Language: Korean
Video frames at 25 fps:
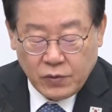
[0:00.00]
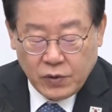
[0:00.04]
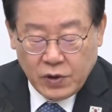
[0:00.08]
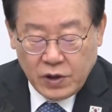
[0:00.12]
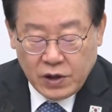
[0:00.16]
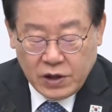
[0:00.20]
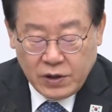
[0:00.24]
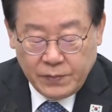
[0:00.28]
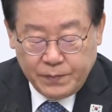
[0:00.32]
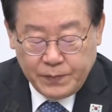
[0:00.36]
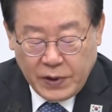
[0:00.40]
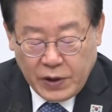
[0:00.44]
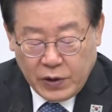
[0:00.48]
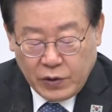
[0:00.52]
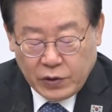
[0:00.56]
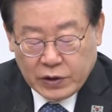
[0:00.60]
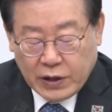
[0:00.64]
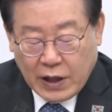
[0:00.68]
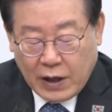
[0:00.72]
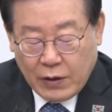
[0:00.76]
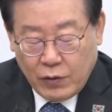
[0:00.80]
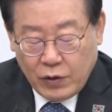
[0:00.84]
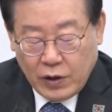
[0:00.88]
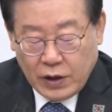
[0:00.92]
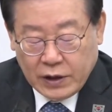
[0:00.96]
월급 빼고
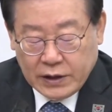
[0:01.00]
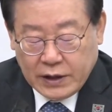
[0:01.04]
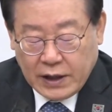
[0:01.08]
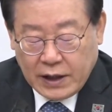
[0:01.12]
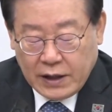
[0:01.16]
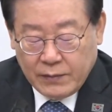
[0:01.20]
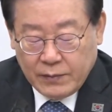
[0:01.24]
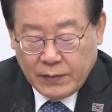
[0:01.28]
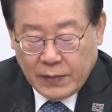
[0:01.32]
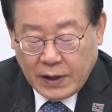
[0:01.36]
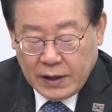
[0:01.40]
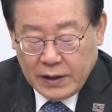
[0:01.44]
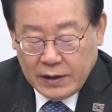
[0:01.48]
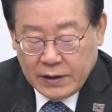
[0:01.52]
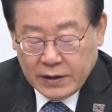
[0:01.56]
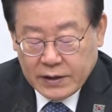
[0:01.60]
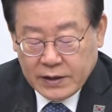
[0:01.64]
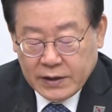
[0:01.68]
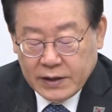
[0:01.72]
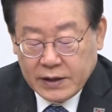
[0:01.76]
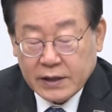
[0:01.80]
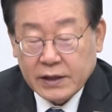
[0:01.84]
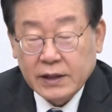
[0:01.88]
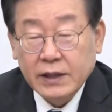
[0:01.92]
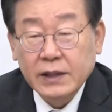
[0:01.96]
다 올랐다는 말
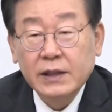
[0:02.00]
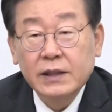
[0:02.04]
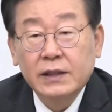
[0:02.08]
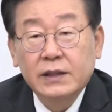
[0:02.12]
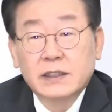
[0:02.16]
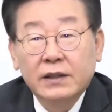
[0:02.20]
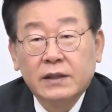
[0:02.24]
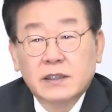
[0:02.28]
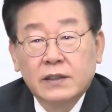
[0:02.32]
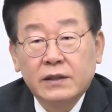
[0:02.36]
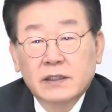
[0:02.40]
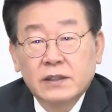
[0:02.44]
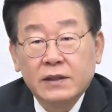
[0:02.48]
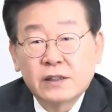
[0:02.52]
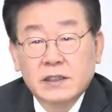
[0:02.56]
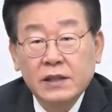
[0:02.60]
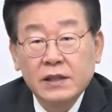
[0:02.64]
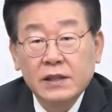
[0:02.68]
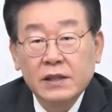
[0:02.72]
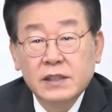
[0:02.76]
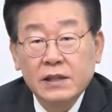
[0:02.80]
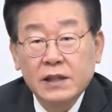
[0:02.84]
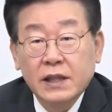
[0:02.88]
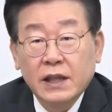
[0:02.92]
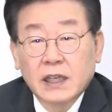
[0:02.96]
역시
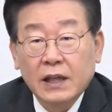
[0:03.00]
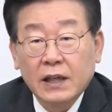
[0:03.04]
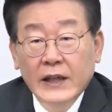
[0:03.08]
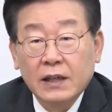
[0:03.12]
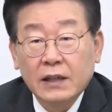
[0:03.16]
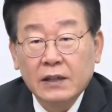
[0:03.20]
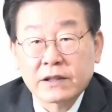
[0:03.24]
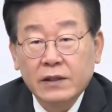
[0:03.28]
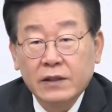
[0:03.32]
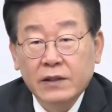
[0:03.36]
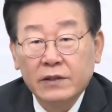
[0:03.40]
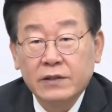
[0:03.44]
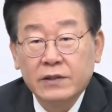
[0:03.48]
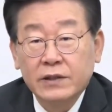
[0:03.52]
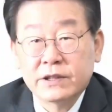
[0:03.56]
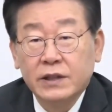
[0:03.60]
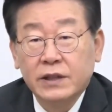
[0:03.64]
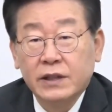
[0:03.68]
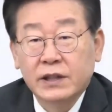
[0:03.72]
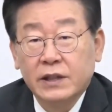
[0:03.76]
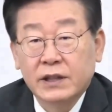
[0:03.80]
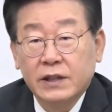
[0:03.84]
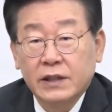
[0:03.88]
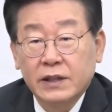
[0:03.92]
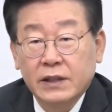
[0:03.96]
진짜
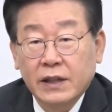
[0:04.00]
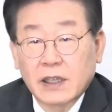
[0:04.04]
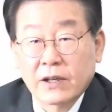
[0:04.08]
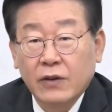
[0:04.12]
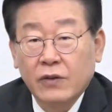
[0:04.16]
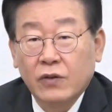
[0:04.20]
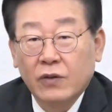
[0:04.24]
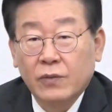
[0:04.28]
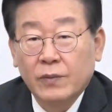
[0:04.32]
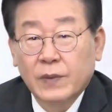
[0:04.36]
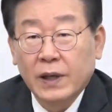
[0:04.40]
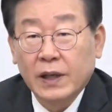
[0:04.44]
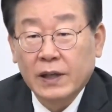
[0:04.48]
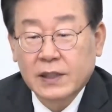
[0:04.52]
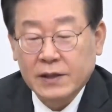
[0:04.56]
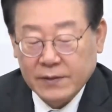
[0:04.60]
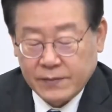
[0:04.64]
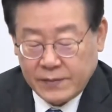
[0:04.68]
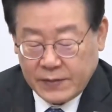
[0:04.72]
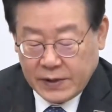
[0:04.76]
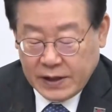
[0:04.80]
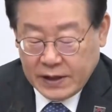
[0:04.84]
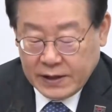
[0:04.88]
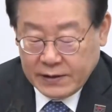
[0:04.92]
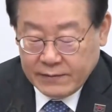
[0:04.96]
현실이 되고
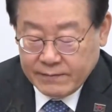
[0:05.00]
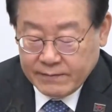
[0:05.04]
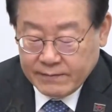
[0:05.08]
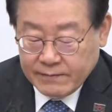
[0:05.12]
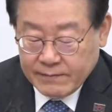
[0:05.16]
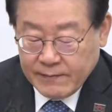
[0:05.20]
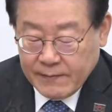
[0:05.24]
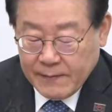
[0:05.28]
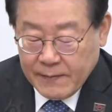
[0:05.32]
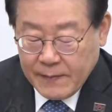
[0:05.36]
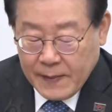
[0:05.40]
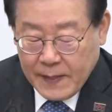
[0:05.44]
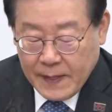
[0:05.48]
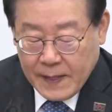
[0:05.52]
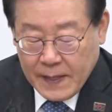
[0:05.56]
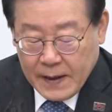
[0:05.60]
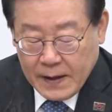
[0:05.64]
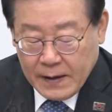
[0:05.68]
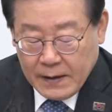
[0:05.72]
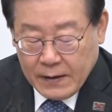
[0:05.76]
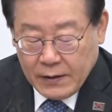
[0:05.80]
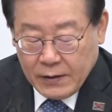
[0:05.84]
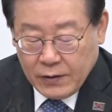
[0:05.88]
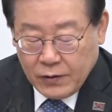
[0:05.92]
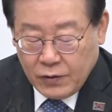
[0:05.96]
말았습니다.
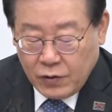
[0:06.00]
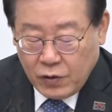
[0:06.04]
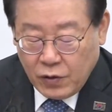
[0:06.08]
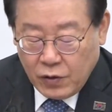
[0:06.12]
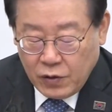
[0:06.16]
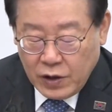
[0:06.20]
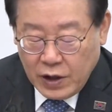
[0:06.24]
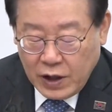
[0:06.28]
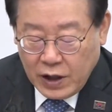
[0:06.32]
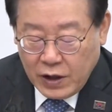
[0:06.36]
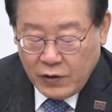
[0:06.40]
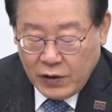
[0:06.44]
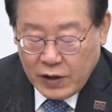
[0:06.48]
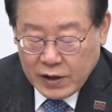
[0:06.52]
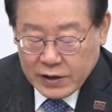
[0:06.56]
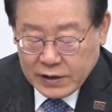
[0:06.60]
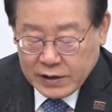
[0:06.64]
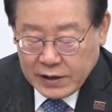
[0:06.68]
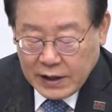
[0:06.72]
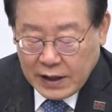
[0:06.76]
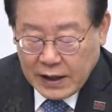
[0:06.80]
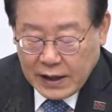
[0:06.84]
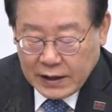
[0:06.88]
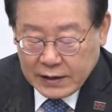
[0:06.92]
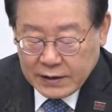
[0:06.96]
코로나가
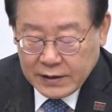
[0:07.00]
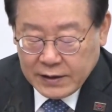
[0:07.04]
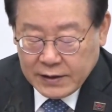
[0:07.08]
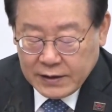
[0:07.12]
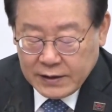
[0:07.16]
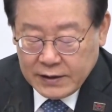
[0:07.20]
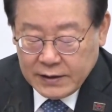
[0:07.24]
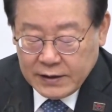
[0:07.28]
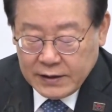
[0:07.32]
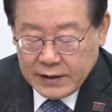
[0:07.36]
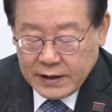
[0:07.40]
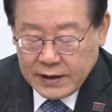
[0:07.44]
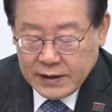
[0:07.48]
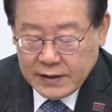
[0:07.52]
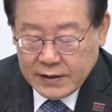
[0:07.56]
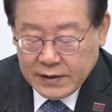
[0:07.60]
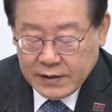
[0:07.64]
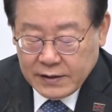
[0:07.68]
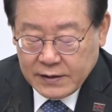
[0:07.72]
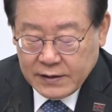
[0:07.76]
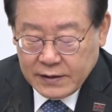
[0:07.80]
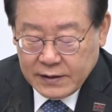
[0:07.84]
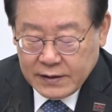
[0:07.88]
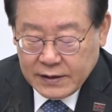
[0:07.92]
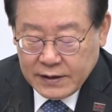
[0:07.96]
확산하던
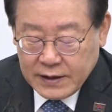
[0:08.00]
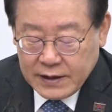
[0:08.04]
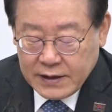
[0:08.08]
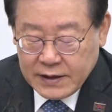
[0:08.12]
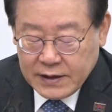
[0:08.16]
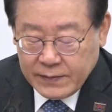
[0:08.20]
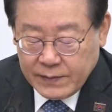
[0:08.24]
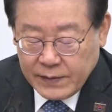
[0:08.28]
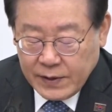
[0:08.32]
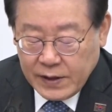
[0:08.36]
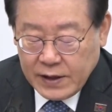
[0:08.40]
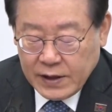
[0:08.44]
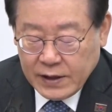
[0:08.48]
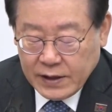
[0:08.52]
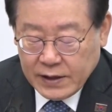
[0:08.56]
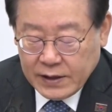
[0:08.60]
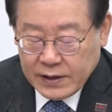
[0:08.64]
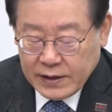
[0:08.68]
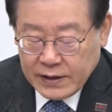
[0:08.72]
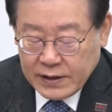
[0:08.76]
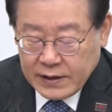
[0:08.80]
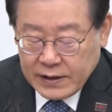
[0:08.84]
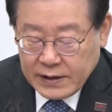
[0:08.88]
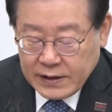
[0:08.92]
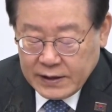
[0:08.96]

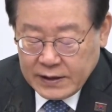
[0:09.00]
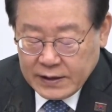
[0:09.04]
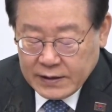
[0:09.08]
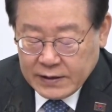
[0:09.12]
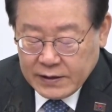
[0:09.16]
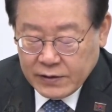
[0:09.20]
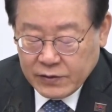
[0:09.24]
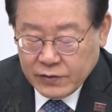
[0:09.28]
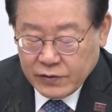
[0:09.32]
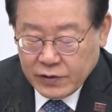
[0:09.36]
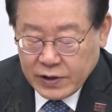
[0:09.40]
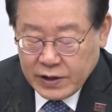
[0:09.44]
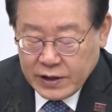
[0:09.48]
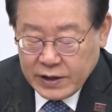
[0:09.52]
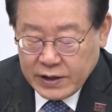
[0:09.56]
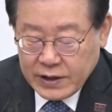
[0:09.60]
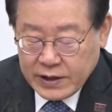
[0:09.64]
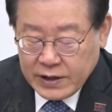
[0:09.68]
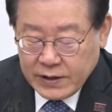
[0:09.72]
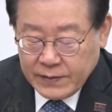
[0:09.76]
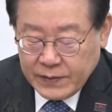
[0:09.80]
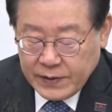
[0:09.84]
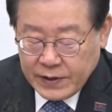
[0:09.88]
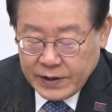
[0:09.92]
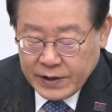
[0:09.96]
2021년 그리고
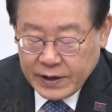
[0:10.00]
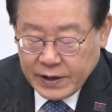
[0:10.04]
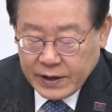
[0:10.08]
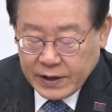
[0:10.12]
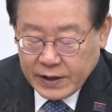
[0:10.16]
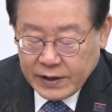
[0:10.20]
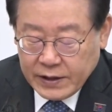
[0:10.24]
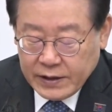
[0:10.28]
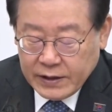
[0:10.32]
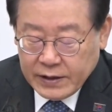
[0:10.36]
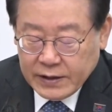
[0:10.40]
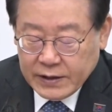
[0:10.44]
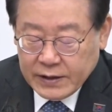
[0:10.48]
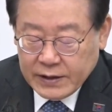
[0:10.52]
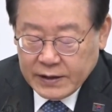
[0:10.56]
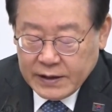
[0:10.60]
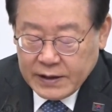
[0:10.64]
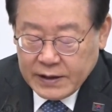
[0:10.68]
22년